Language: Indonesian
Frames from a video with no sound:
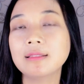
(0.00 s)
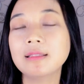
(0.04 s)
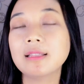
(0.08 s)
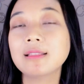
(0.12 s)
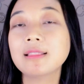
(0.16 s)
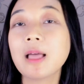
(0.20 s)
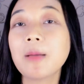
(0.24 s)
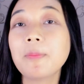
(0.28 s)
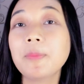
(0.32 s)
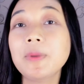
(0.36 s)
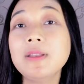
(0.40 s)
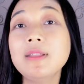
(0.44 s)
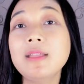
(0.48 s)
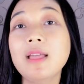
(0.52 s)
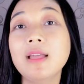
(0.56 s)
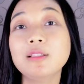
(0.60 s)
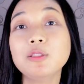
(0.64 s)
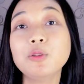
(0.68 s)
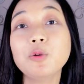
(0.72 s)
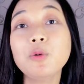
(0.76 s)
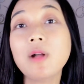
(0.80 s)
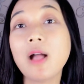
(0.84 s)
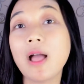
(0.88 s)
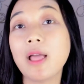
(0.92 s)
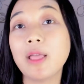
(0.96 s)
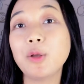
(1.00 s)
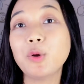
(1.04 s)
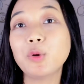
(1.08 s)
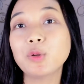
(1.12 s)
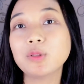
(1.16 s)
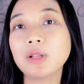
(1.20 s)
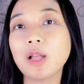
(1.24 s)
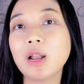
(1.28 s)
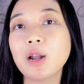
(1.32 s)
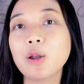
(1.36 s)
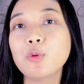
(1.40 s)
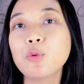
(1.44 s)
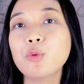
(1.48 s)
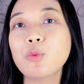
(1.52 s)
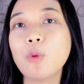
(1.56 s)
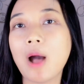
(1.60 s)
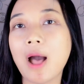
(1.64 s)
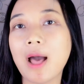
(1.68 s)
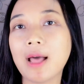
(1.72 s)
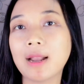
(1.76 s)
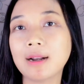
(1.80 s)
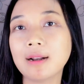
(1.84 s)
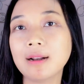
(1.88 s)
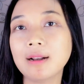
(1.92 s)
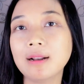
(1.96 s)
tetapi dia itu nggak ikut
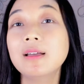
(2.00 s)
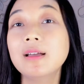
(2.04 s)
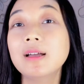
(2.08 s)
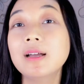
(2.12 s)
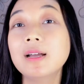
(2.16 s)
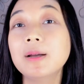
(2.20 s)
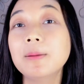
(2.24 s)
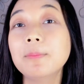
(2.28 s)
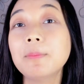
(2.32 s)
keluar